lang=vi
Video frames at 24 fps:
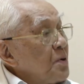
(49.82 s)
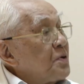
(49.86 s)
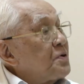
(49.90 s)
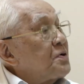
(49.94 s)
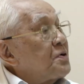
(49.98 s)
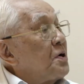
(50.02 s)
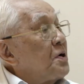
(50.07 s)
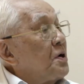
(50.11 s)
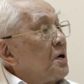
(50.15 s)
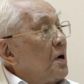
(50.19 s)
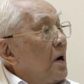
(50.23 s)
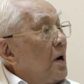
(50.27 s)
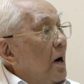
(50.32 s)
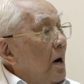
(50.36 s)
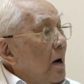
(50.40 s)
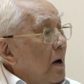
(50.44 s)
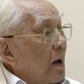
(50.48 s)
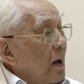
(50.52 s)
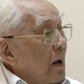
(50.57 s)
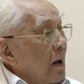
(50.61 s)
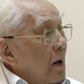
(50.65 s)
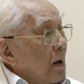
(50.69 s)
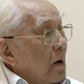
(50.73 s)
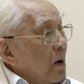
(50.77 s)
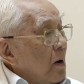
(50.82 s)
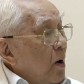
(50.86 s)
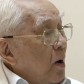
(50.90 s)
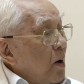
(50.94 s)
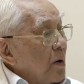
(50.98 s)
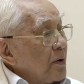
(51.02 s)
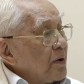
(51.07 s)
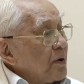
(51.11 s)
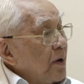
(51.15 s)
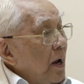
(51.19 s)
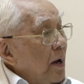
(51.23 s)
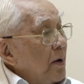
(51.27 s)
nhất khi có cơ hội
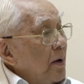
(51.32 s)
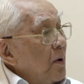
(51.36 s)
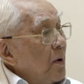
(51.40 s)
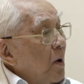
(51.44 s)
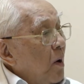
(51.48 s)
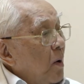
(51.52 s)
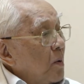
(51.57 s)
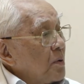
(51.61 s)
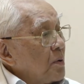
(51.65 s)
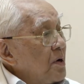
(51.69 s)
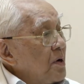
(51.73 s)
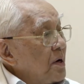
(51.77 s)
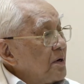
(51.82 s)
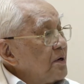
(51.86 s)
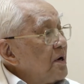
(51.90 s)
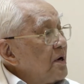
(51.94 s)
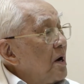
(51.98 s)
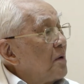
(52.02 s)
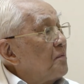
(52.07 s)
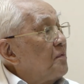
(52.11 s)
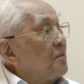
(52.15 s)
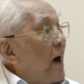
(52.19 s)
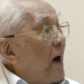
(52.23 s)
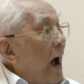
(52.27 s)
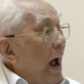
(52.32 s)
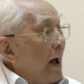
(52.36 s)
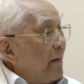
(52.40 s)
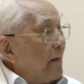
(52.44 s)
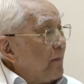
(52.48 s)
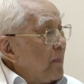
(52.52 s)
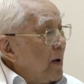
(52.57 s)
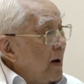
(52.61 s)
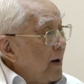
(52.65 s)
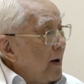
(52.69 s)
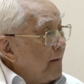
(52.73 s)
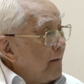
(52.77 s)
được gặp thầy thuốc ưu tú,
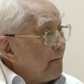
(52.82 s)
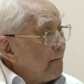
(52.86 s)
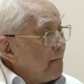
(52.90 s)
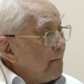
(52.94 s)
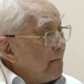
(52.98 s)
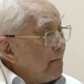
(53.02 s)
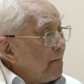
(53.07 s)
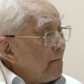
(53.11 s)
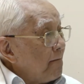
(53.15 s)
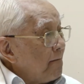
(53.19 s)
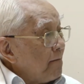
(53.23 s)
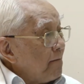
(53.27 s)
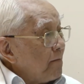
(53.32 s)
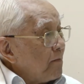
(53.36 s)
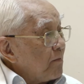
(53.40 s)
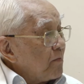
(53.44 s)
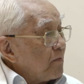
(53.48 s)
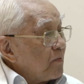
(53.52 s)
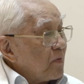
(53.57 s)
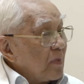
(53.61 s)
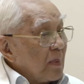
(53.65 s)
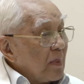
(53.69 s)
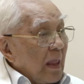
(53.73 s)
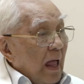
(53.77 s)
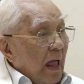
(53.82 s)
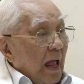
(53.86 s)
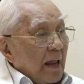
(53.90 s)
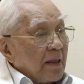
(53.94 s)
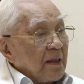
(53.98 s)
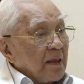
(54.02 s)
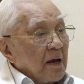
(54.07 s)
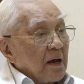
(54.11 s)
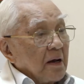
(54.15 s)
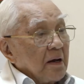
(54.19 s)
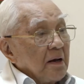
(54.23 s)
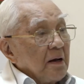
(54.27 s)
thầy thuốc đông y tiêu biểu toàn
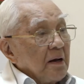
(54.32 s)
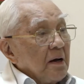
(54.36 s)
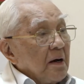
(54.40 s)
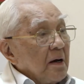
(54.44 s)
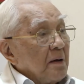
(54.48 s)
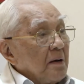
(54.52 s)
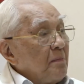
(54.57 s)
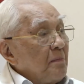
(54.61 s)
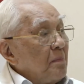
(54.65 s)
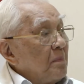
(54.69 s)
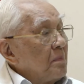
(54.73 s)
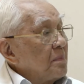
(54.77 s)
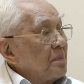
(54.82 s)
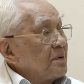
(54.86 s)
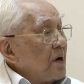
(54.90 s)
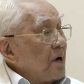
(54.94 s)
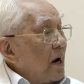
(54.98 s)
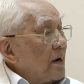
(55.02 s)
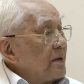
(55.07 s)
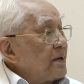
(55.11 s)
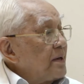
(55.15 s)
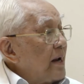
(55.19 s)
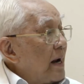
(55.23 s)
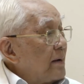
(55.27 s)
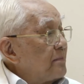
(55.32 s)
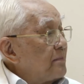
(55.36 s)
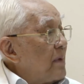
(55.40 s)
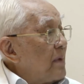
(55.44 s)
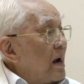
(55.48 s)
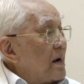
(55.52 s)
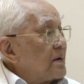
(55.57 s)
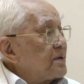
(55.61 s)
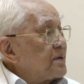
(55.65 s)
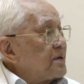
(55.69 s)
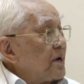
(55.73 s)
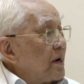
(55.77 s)
quốc, bác sĩ
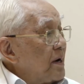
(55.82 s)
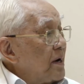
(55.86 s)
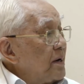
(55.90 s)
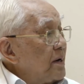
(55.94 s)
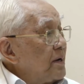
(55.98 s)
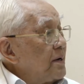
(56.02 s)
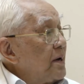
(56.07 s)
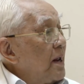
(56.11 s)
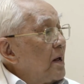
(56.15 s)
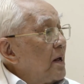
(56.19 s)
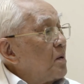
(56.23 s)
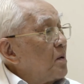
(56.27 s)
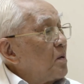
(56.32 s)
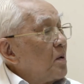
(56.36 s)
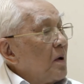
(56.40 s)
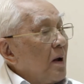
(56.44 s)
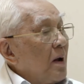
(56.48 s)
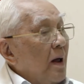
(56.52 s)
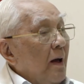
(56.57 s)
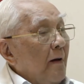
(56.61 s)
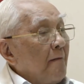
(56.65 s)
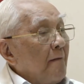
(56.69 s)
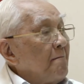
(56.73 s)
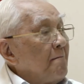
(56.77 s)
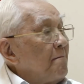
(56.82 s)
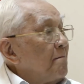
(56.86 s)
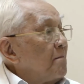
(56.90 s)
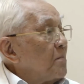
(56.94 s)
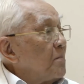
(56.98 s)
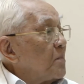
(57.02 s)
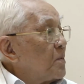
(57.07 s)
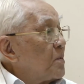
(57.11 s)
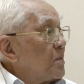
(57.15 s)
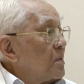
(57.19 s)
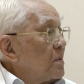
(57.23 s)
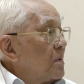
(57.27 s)
Đỗ Hữu Định, một
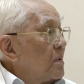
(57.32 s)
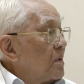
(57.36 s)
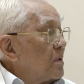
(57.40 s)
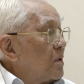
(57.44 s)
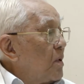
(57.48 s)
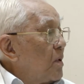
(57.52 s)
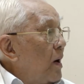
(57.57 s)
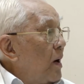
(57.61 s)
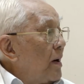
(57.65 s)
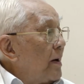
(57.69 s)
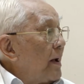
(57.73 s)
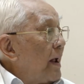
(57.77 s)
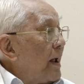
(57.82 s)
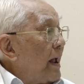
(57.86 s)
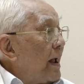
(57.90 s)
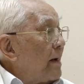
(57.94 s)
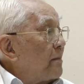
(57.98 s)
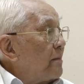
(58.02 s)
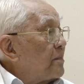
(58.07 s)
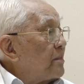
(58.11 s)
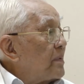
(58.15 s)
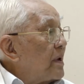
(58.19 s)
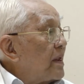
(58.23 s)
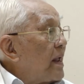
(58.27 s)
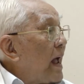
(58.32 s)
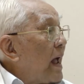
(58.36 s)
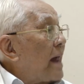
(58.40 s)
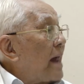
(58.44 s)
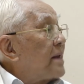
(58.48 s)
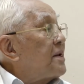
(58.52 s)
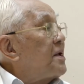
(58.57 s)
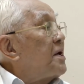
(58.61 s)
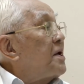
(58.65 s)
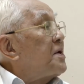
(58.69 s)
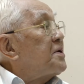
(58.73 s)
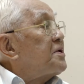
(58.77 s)
trong những thầy thuốc đầu ngành của y
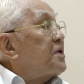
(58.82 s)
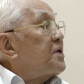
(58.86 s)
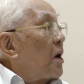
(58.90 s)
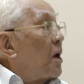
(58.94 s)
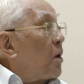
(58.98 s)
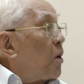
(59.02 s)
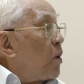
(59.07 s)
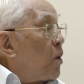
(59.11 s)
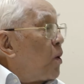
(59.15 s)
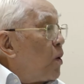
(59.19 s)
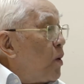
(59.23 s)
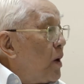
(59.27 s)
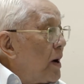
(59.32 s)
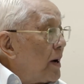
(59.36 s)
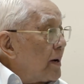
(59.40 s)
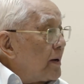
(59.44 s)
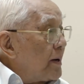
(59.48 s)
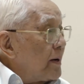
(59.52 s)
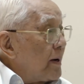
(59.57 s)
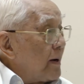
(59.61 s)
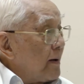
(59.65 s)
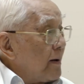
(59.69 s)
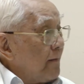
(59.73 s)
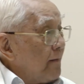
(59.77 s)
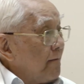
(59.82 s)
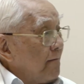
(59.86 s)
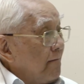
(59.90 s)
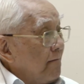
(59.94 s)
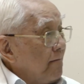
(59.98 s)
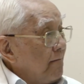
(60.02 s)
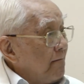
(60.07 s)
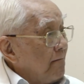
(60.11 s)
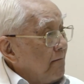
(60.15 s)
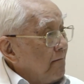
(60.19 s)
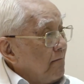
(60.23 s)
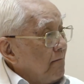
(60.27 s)
học cổ truyền thành phố Hồ Chí
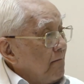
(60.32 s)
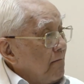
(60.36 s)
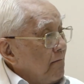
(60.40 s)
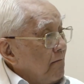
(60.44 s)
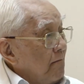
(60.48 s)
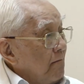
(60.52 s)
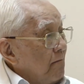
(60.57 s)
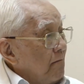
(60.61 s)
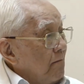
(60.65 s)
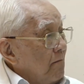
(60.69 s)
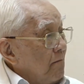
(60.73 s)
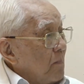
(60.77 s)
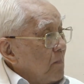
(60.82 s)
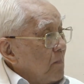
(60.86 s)
Minh hiện nay.